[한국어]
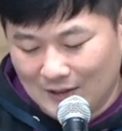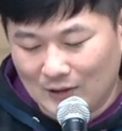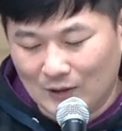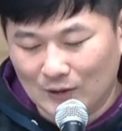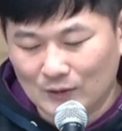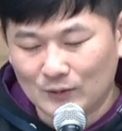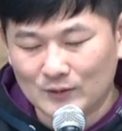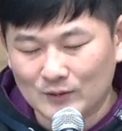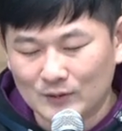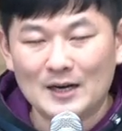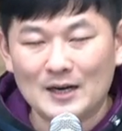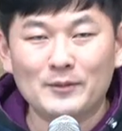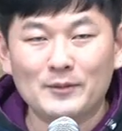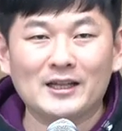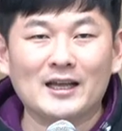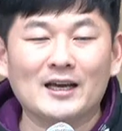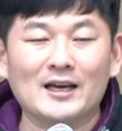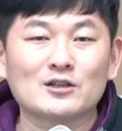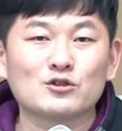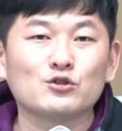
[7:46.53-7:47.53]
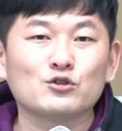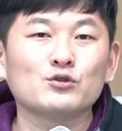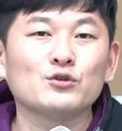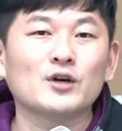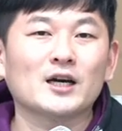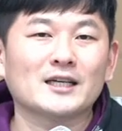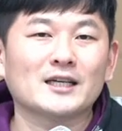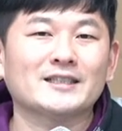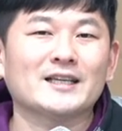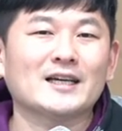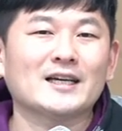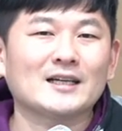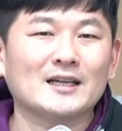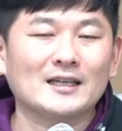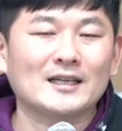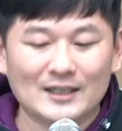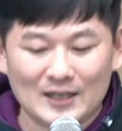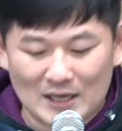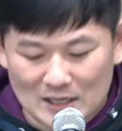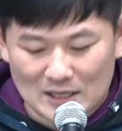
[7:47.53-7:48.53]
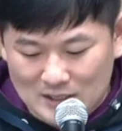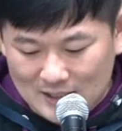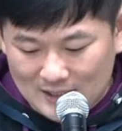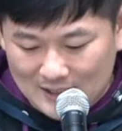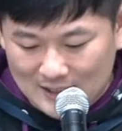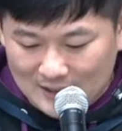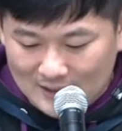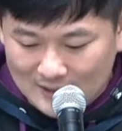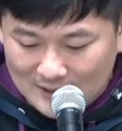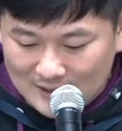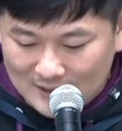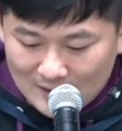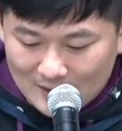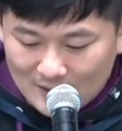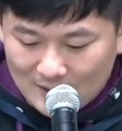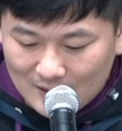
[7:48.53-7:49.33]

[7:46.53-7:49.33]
또 삶에 내가 중요하게 생각하는 가치관들,